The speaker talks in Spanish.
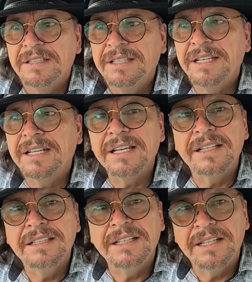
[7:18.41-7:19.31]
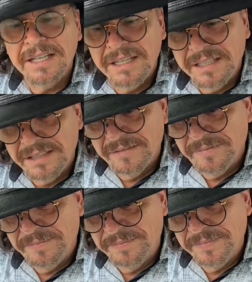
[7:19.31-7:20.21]
de que, de que,
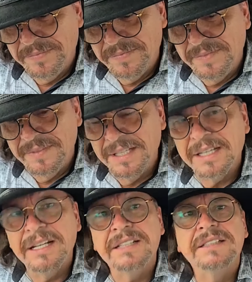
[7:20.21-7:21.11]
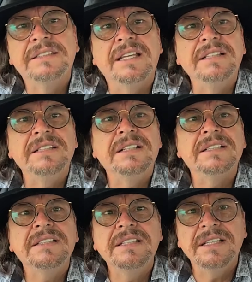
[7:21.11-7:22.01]
de que las
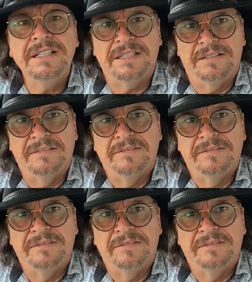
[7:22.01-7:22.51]
estadísticas indican